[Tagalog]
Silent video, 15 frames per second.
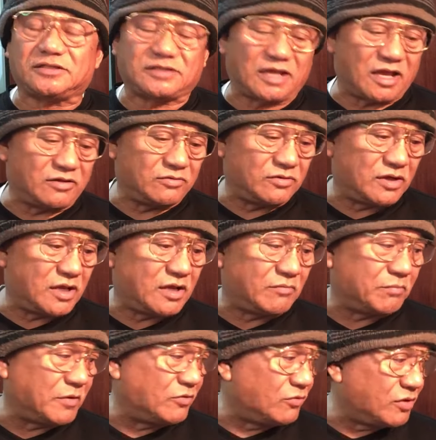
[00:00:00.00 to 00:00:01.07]
sa ano na yan.
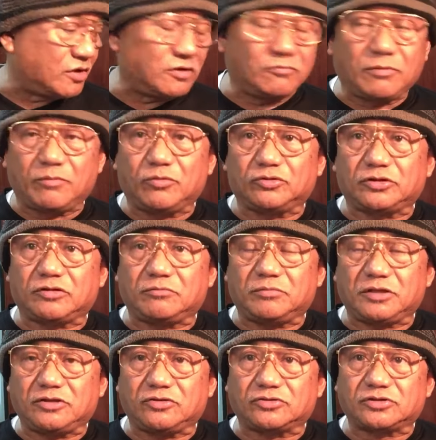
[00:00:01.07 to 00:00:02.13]
Panoorin nyo mabuti yung
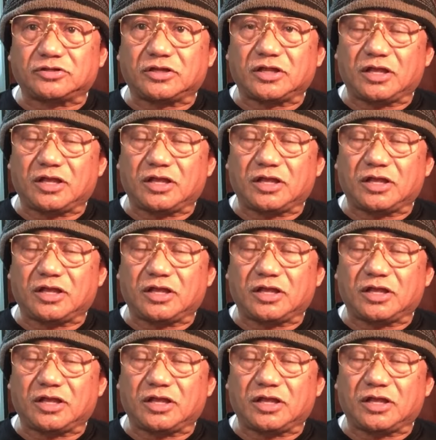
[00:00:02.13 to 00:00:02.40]
videos.